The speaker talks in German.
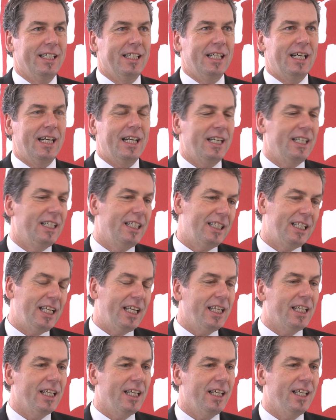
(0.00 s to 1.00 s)
Äh, ich
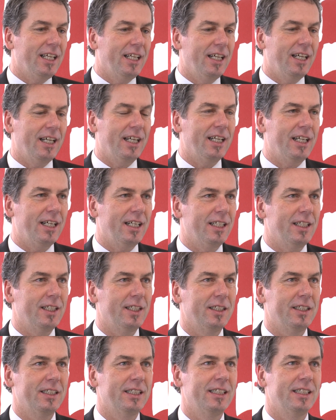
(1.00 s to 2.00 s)
denke, äh,
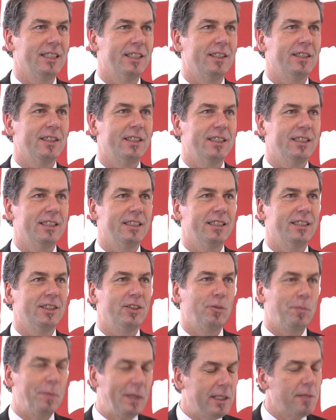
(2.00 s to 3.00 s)

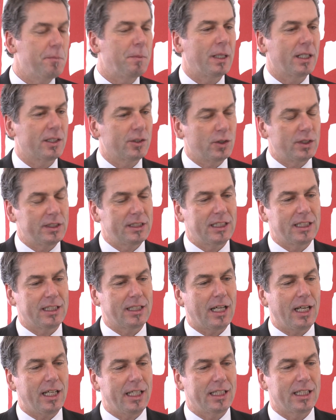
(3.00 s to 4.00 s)
Spielberg soll sich
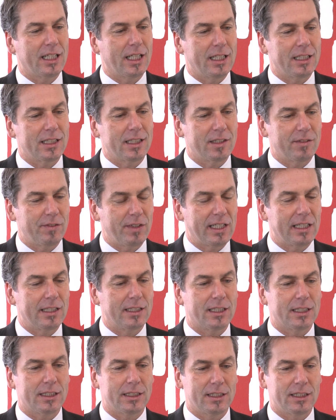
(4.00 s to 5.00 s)
dahingehend
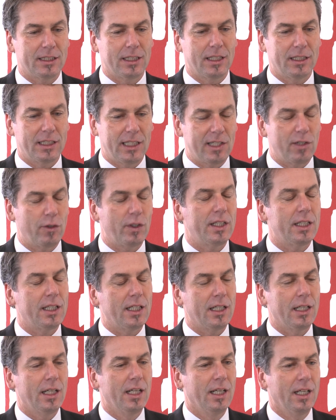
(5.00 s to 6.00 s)
entwickeln, dass die
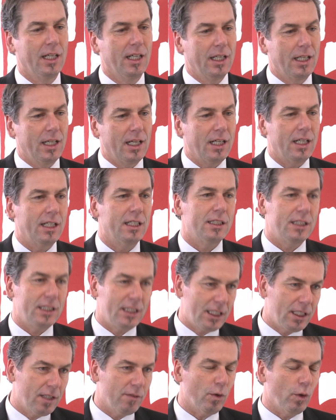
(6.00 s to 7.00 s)
Leute, äh, die
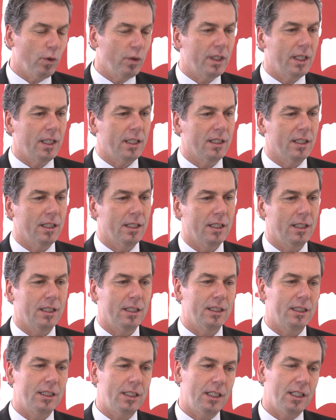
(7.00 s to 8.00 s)
hier wohnen,
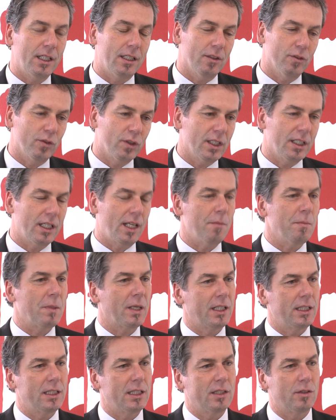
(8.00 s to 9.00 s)
die
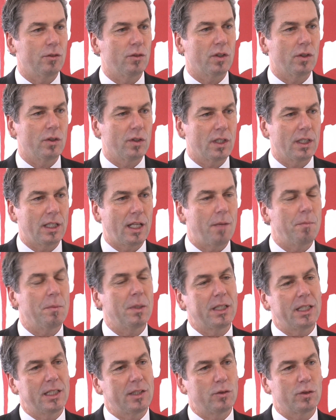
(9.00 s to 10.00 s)
Unternehmerinnen und Unternehmer,
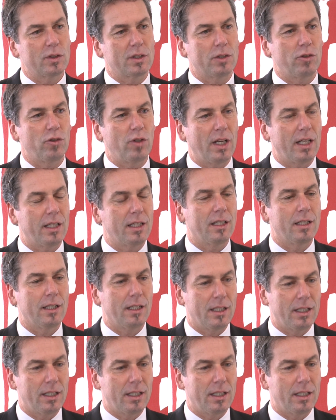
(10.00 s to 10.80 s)
die in unserer Stadt